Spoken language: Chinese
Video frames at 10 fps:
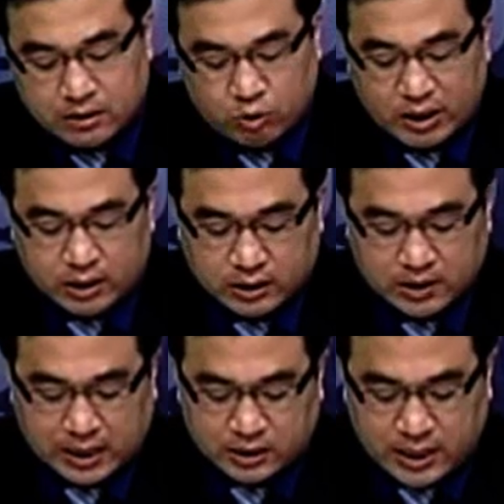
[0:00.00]
软体的
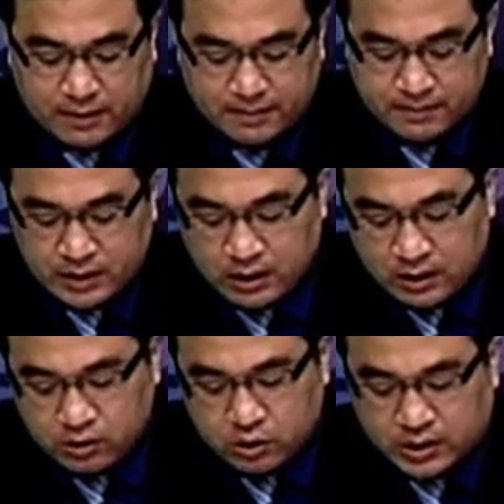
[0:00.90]
长相，
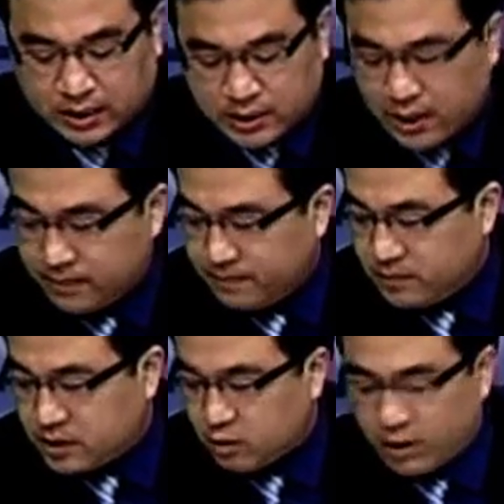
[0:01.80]
就长这样。
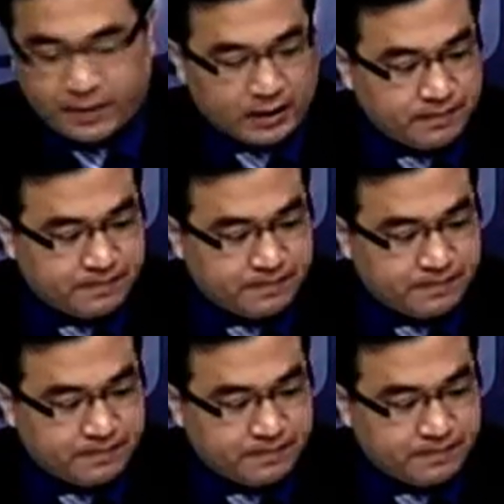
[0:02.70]
智慧版。